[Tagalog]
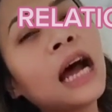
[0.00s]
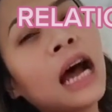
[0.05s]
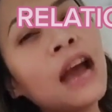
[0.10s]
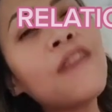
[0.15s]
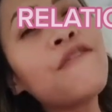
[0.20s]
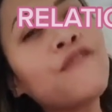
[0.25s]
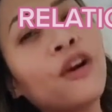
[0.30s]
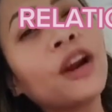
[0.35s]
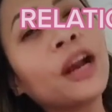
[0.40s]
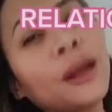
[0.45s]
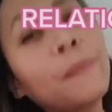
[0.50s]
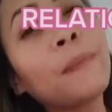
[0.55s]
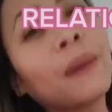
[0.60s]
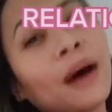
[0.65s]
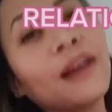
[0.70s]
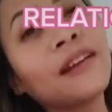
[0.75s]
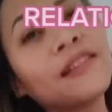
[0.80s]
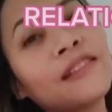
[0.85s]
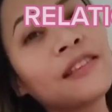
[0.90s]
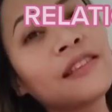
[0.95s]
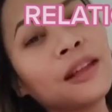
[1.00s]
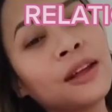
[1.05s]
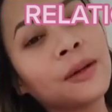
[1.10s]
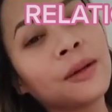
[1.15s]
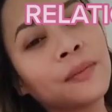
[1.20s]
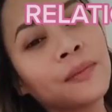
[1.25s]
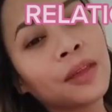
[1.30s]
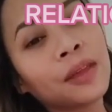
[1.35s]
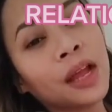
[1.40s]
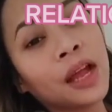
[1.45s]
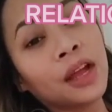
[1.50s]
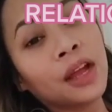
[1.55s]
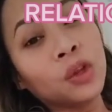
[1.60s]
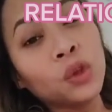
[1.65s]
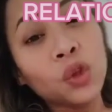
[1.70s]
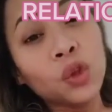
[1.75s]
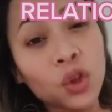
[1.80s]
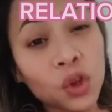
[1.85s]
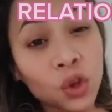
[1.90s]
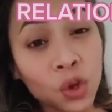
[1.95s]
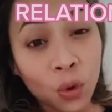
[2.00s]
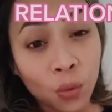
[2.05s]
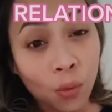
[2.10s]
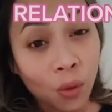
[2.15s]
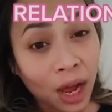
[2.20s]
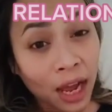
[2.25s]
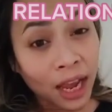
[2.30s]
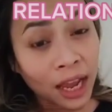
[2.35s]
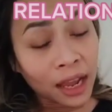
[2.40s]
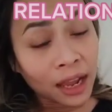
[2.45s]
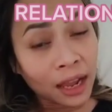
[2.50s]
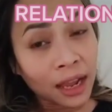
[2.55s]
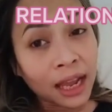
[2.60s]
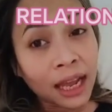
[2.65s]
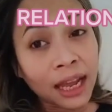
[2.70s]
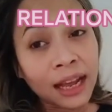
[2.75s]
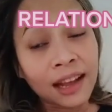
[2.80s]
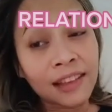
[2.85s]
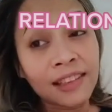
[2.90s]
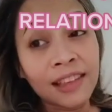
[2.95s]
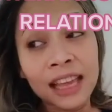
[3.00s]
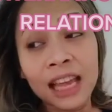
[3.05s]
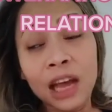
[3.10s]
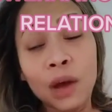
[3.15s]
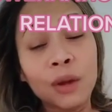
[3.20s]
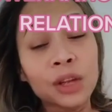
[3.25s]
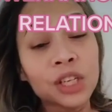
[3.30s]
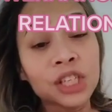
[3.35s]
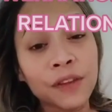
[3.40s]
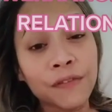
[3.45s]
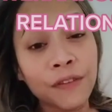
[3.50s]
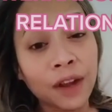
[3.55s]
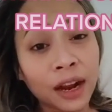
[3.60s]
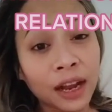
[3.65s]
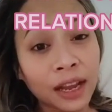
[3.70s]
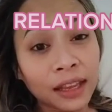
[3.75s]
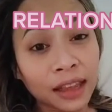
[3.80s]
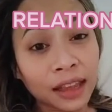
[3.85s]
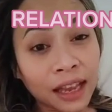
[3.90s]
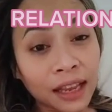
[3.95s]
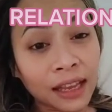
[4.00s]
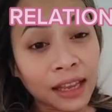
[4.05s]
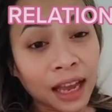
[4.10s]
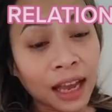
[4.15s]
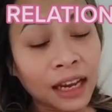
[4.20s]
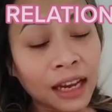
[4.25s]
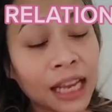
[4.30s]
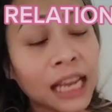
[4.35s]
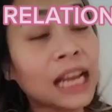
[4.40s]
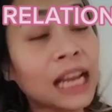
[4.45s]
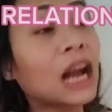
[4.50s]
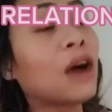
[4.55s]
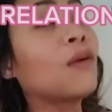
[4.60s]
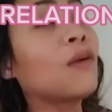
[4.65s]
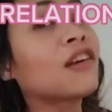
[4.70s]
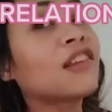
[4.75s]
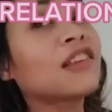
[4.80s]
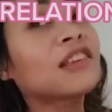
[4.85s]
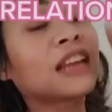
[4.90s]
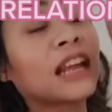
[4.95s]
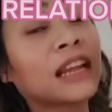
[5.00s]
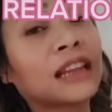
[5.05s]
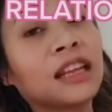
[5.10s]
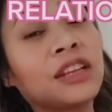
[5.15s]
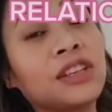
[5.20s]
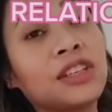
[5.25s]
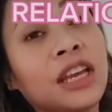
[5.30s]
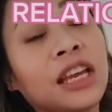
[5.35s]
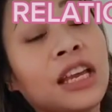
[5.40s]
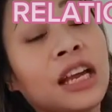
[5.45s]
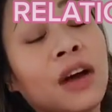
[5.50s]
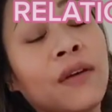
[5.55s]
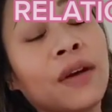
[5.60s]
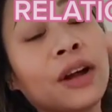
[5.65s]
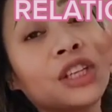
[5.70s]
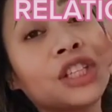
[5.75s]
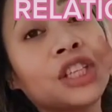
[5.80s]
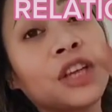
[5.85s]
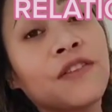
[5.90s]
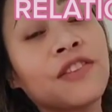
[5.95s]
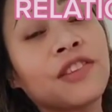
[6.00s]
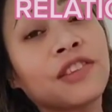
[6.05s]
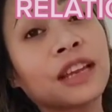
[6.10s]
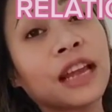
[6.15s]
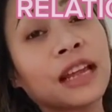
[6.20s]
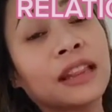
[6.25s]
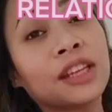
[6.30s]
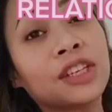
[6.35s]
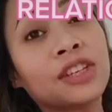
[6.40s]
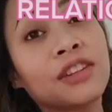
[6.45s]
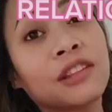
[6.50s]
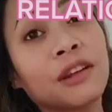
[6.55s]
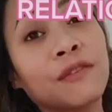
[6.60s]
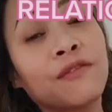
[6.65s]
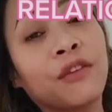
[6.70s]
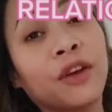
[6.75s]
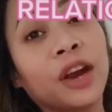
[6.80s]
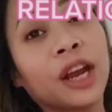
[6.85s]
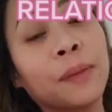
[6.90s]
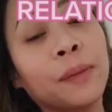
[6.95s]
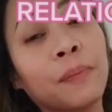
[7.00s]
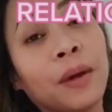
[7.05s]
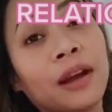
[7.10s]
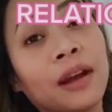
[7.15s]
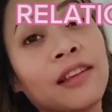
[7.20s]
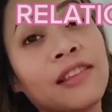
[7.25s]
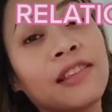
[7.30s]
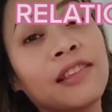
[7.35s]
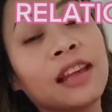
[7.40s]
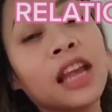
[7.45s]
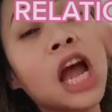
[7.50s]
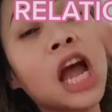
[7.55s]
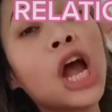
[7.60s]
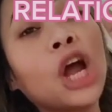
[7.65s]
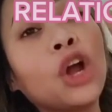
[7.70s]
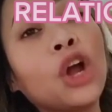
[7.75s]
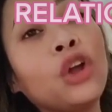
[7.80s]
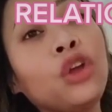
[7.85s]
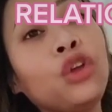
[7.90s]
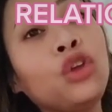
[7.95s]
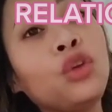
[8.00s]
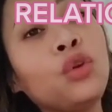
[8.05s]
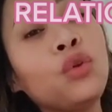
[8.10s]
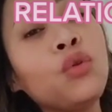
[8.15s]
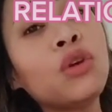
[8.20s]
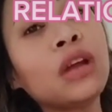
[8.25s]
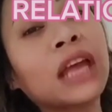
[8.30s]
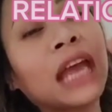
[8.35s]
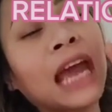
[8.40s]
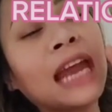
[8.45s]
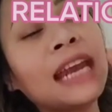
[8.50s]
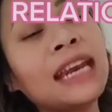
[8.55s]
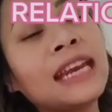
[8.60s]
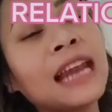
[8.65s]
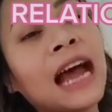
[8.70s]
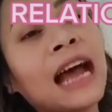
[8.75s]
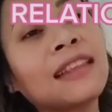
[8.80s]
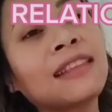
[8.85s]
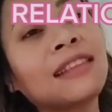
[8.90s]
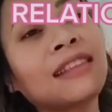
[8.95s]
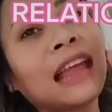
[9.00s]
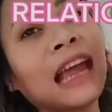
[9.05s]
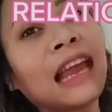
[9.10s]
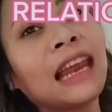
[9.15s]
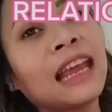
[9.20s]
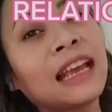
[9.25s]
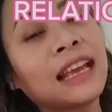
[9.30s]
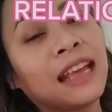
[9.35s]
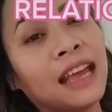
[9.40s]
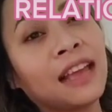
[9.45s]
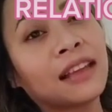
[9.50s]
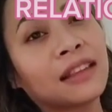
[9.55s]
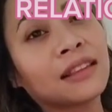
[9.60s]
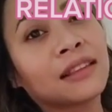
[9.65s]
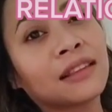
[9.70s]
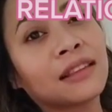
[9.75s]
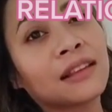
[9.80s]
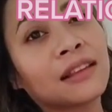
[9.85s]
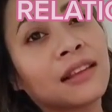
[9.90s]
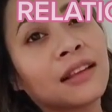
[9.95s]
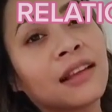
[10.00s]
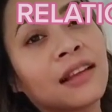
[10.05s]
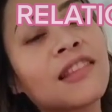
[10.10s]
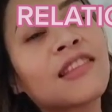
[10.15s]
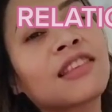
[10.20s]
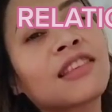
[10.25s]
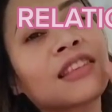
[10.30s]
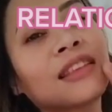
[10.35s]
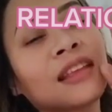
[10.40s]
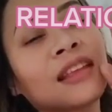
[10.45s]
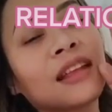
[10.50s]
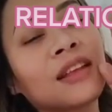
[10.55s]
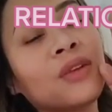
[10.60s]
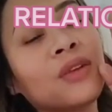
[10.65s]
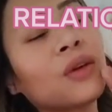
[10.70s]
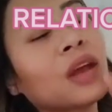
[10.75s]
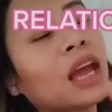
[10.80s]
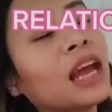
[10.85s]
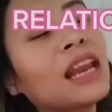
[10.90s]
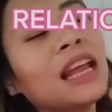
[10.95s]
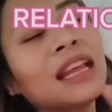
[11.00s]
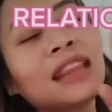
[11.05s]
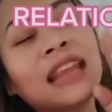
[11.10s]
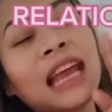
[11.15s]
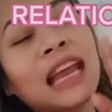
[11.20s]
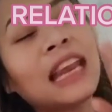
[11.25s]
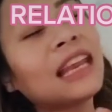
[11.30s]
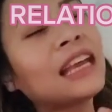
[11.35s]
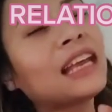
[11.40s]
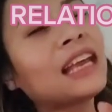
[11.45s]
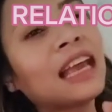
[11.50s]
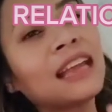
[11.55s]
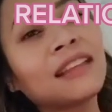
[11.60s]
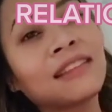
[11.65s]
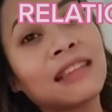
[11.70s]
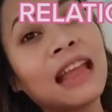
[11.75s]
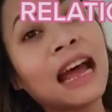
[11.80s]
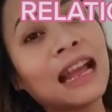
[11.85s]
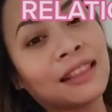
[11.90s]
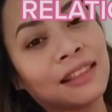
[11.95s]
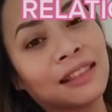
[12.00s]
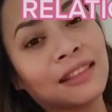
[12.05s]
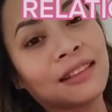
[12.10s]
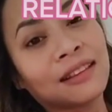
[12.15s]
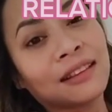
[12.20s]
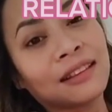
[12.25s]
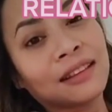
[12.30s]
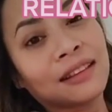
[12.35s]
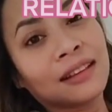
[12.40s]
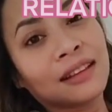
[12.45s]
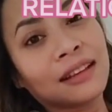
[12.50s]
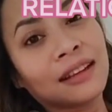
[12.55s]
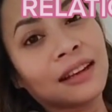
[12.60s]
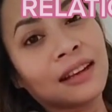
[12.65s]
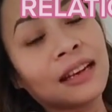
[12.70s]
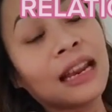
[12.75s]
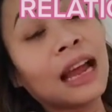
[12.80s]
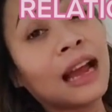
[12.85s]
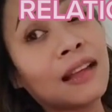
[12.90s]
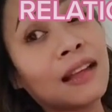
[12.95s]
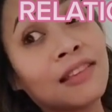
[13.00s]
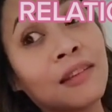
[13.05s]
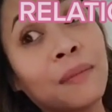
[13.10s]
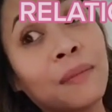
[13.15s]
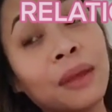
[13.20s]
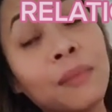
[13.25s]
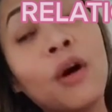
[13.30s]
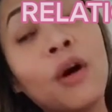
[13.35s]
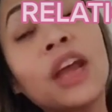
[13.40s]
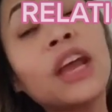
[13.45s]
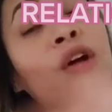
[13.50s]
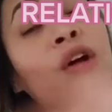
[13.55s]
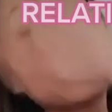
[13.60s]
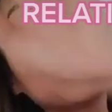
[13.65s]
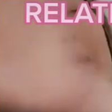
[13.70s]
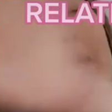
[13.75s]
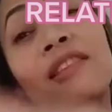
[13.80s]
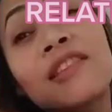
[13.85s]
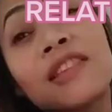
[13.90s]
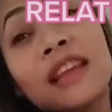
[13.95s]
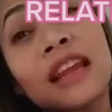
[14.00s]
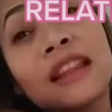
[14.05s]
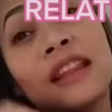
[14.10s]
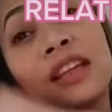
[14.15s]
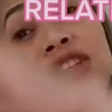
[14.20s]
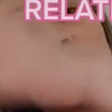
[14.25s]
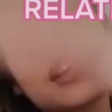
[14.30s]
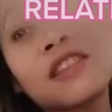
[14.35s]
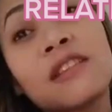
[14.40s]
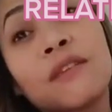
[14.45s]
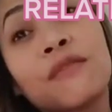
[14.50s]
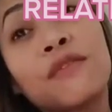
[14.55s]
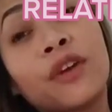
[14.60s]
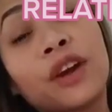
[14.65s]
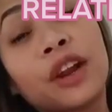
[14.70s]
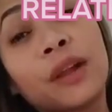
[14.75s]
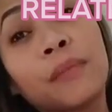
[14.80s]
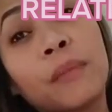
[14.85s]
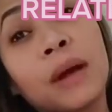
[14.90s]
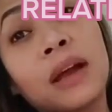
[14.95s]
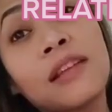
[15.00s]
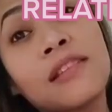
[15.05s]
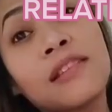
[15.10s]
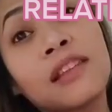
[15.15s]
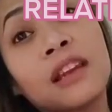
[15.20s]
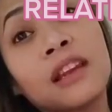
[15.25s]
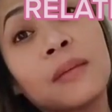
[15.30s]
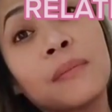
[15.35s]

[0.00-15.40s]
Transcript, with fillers: ay foreign policy. Do you know why? Kasi ikaw ang chief architect niyan. Ikaw ang, strategy, ikaw ang chief strategist ng foreign policy. You cannot delegate. You cannot delegate that na sabi mo, ikaw na mag-strategize ng foreign policy ng